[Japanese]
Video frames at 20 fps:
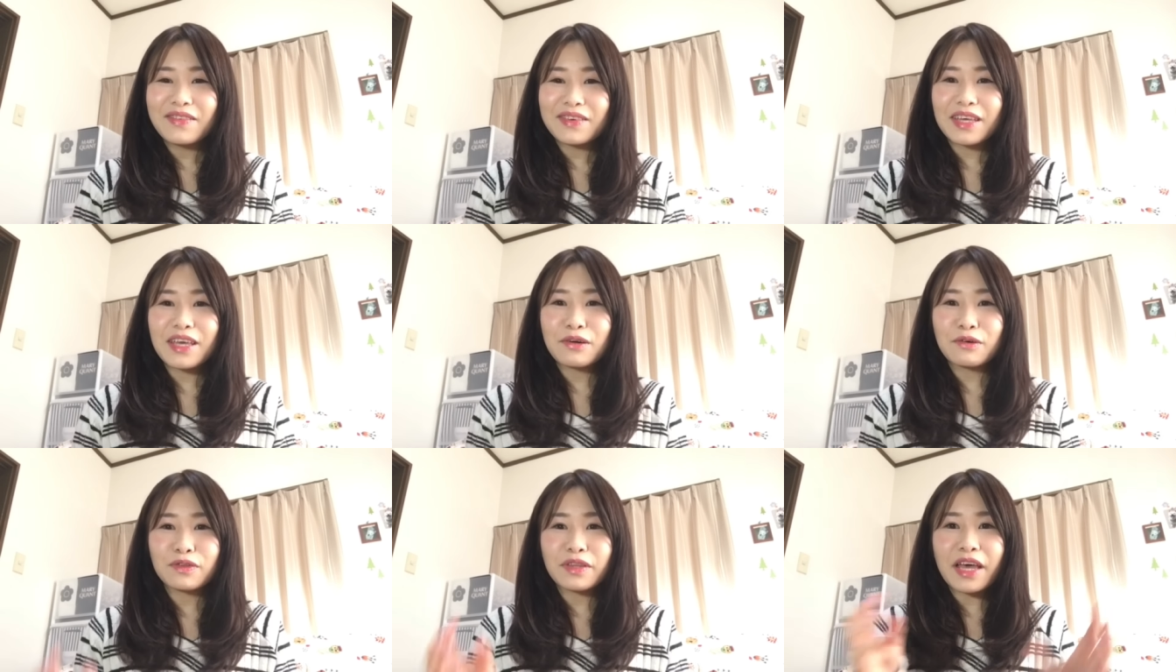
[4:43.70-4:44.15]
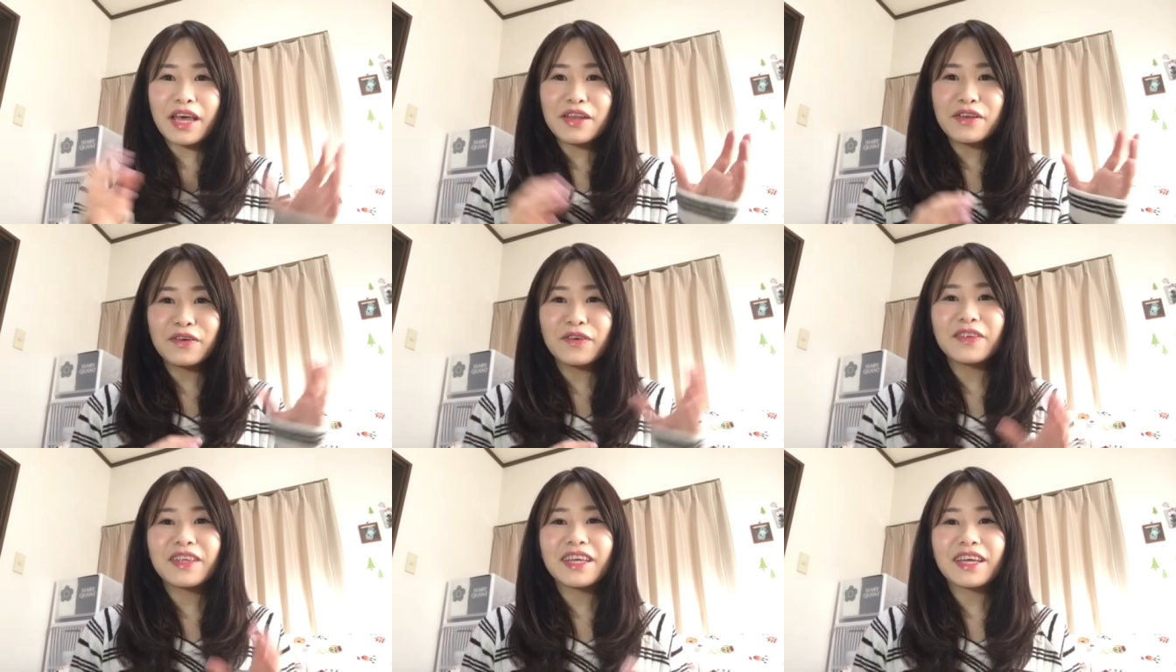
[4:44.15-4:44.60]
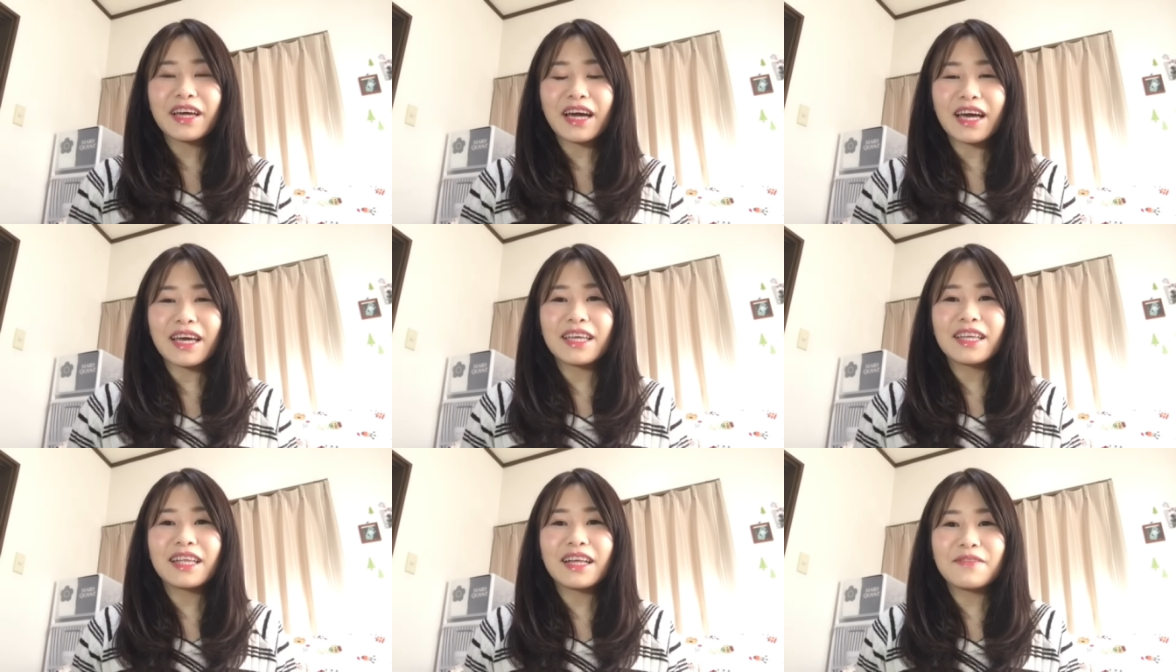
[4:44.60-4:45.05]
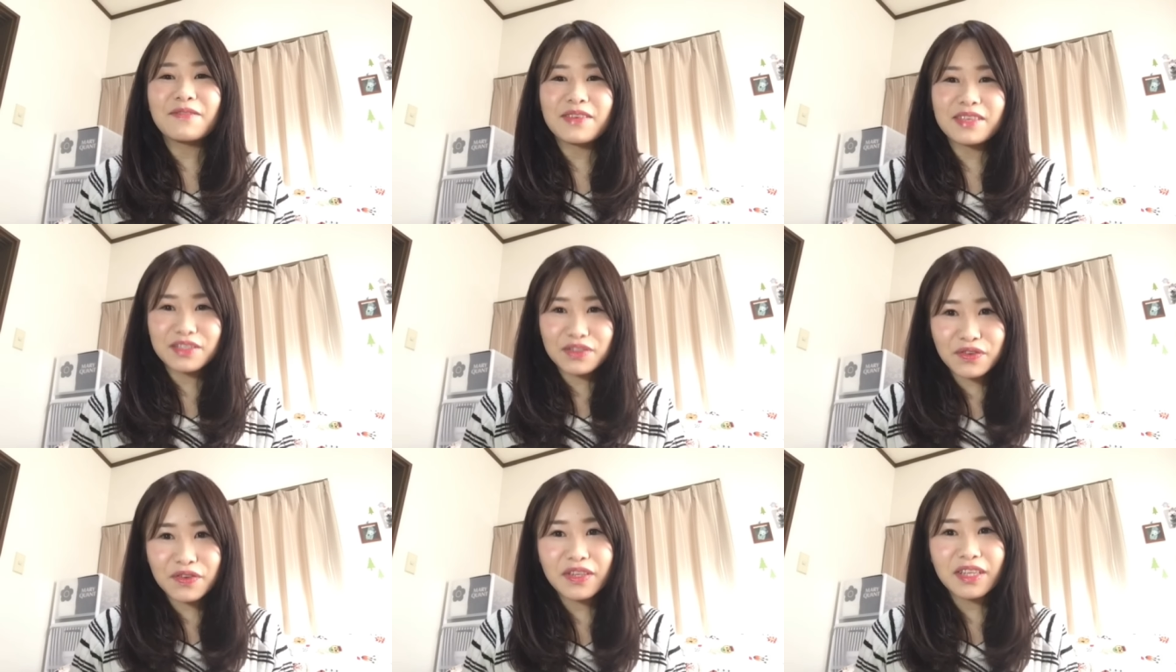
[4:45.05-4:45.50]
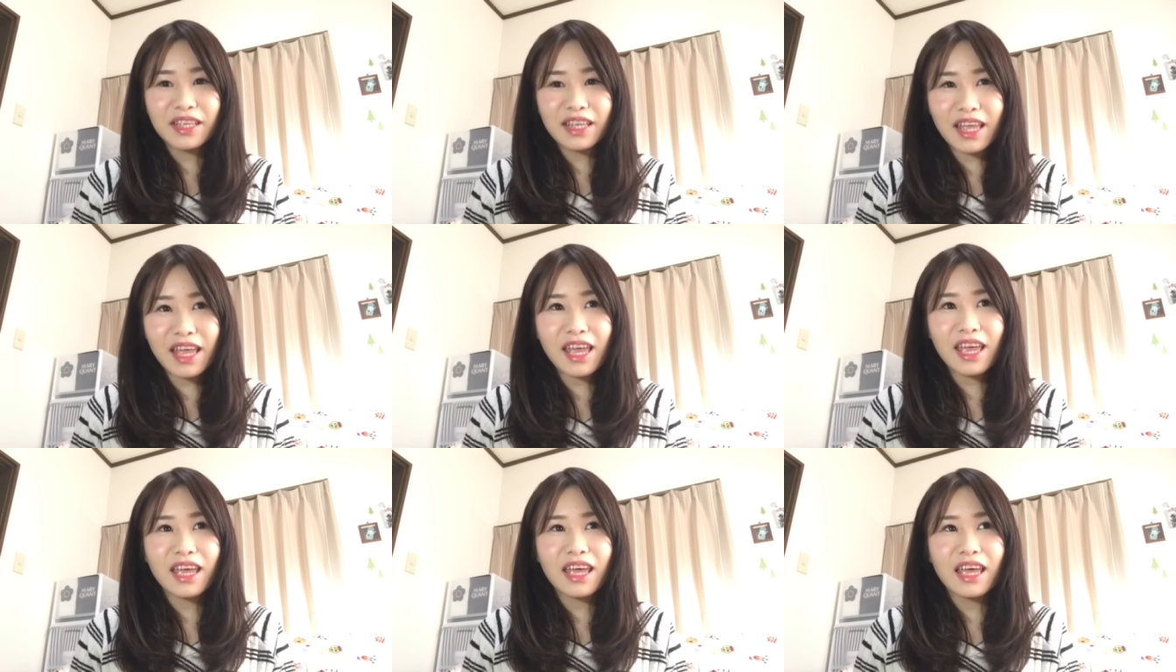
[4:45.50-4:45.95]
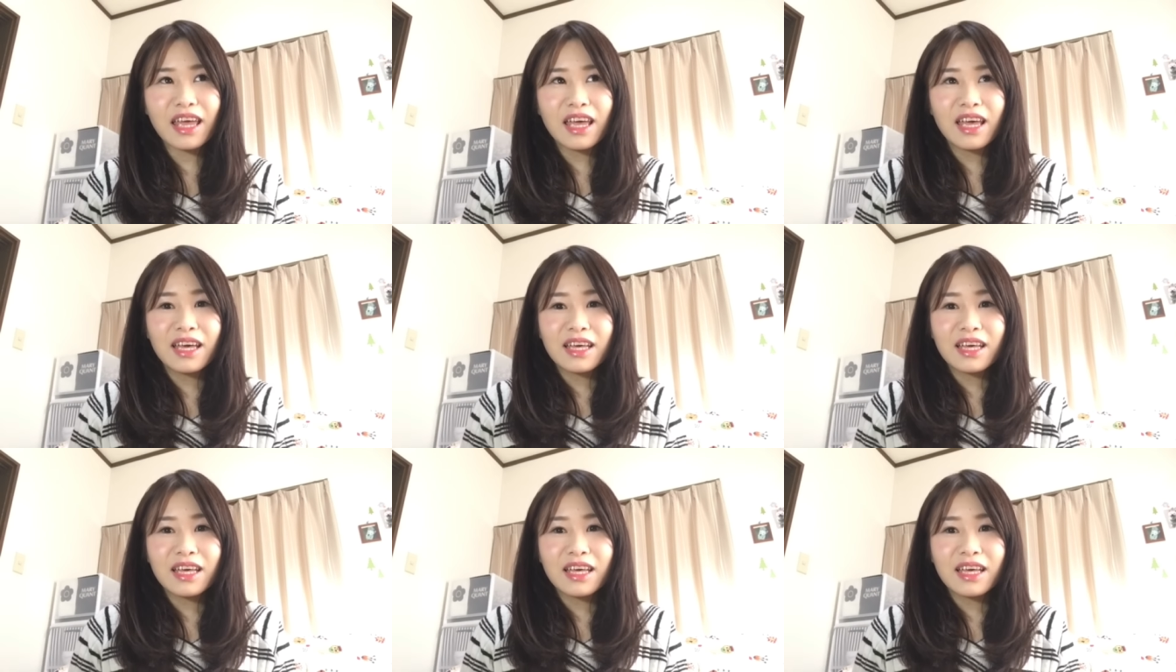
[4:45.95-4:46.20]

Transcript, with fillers: ま結構大量に買いだめしといて